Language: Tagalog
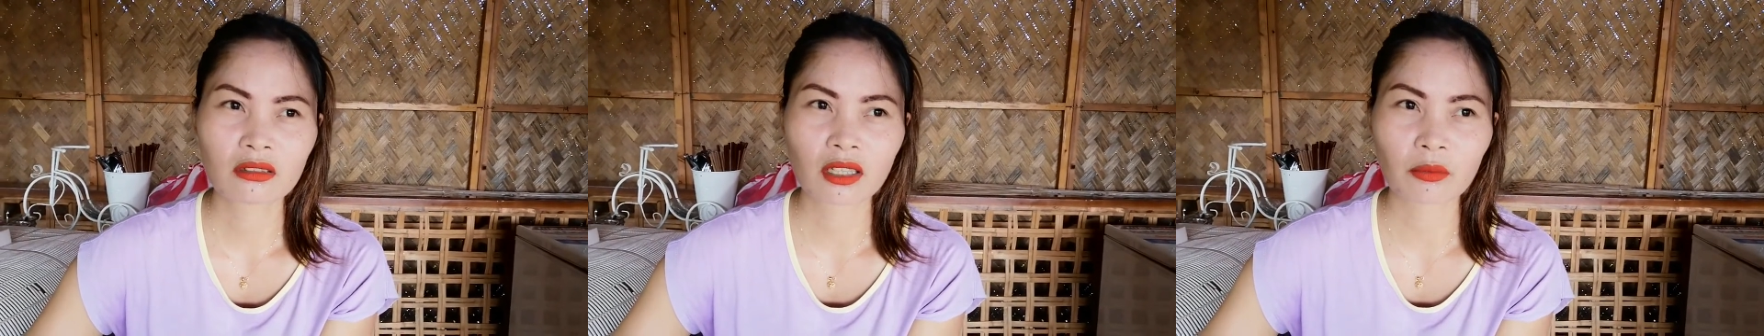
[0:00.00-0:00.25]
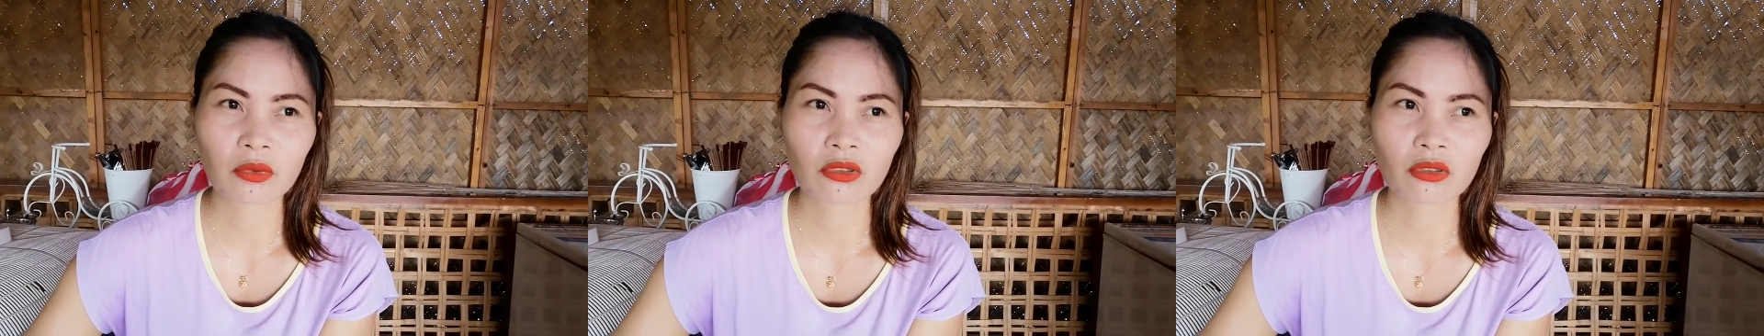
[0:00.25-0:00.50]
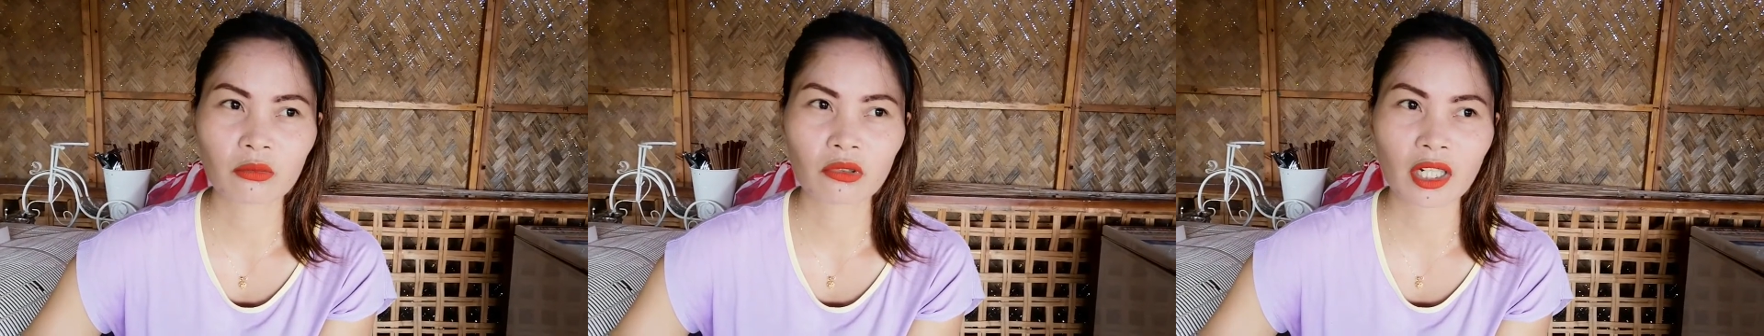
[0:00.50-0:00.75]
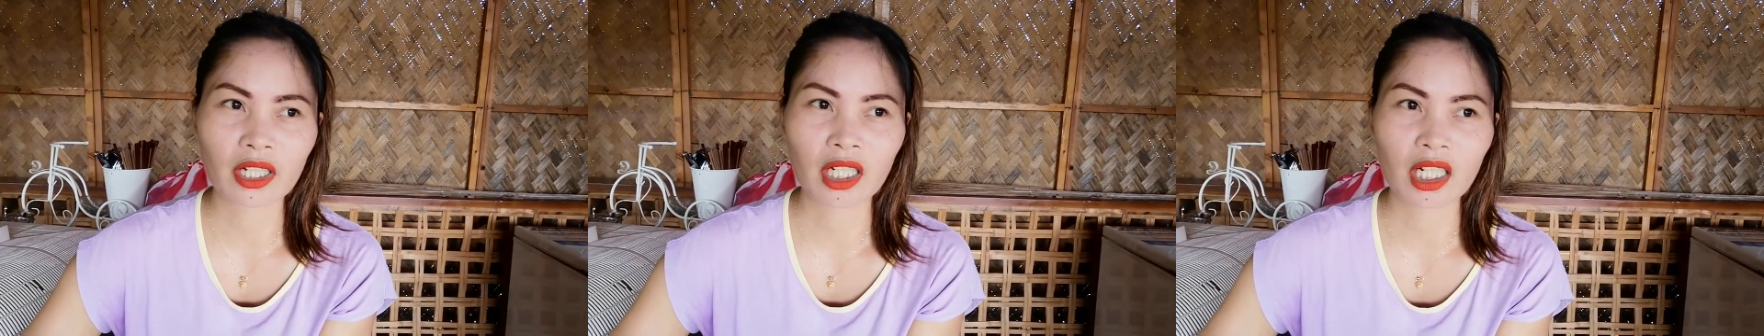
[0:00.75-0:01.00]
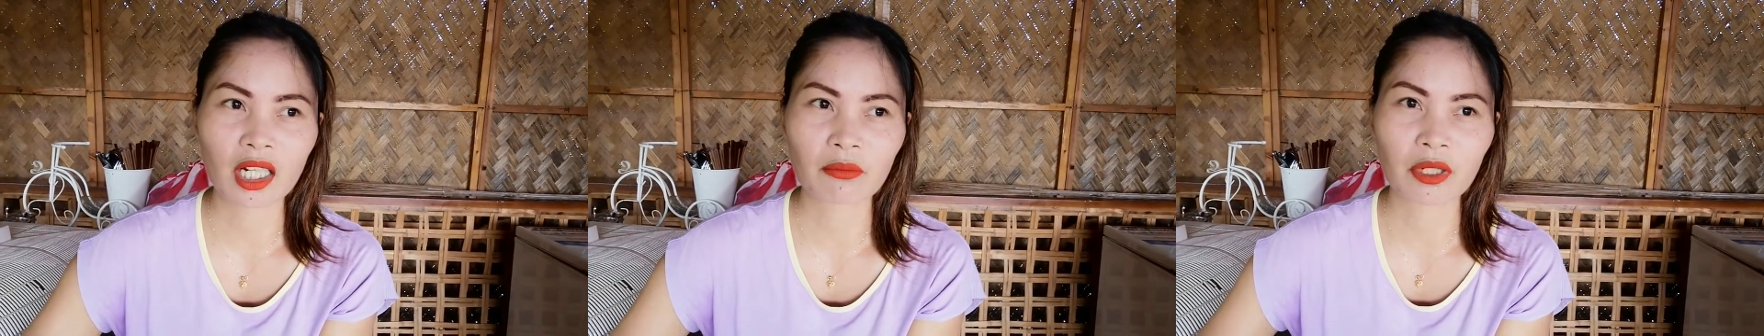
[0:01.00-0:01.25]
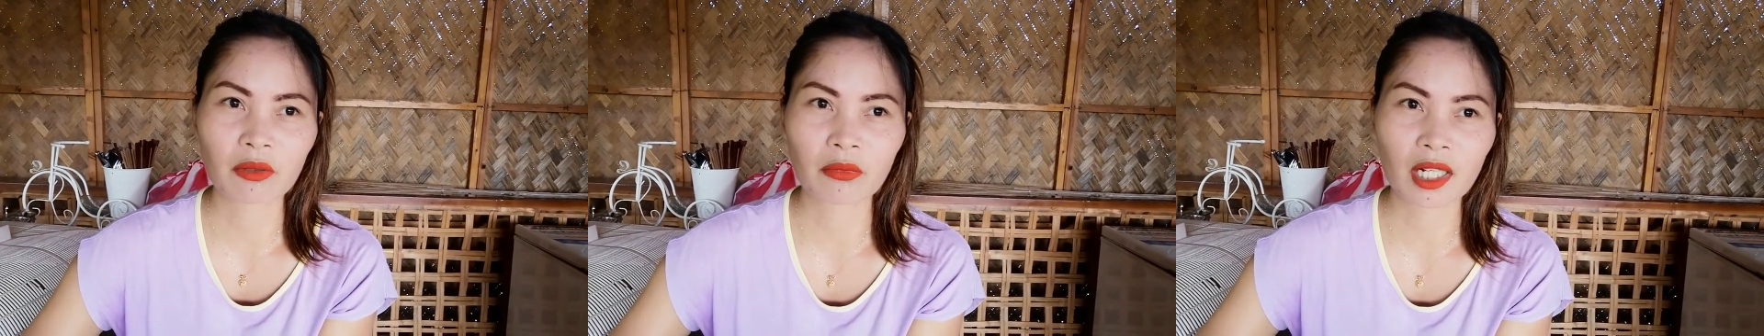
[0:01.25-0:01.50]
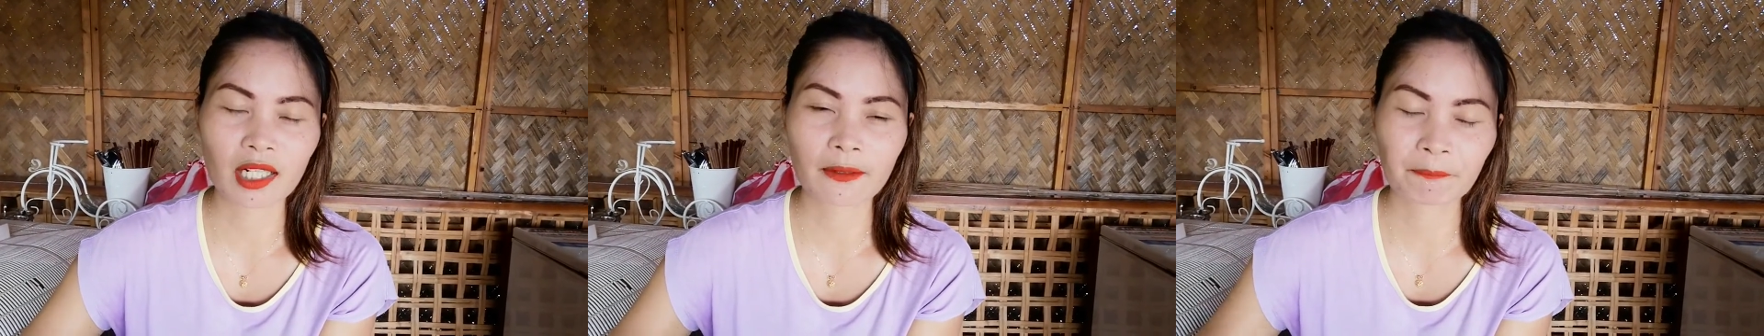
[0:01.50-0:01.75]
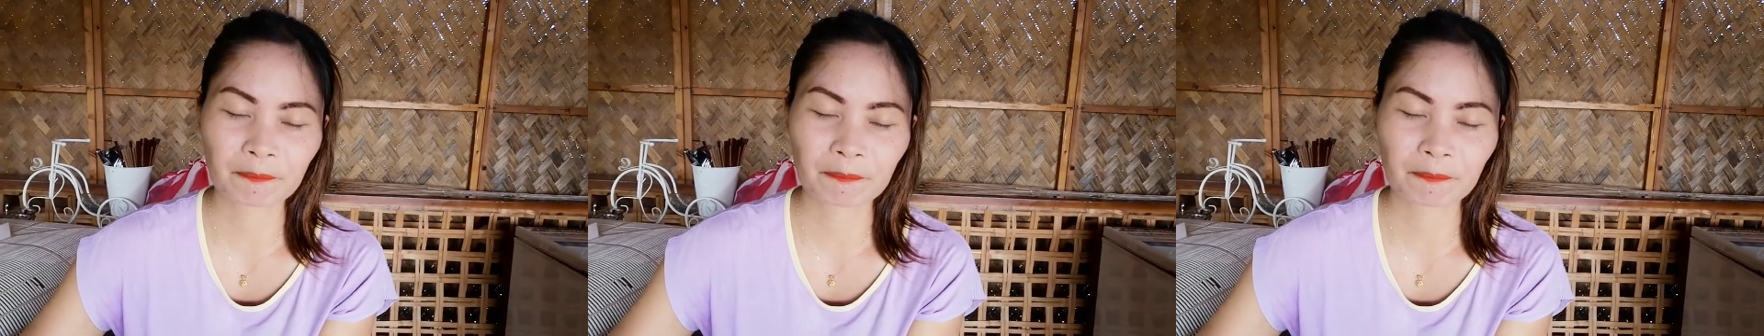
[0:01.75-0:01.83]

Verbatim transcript: Tapos, subukan din namin mag